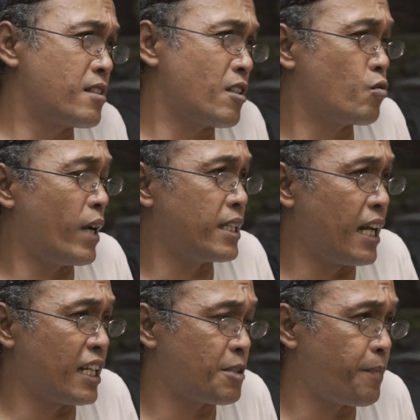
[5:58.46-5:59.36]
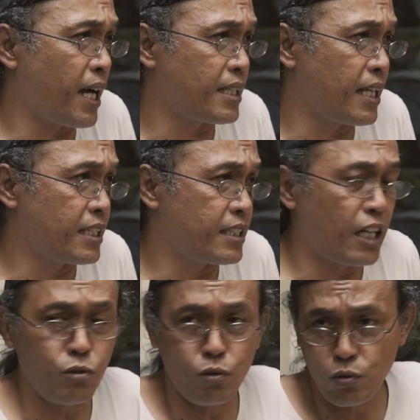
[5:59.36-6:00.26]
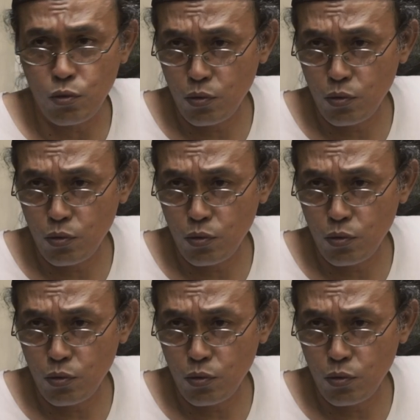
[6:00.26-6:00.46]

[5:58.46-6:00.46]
sesuai dengan kesepakatan kita dulu. Gitu.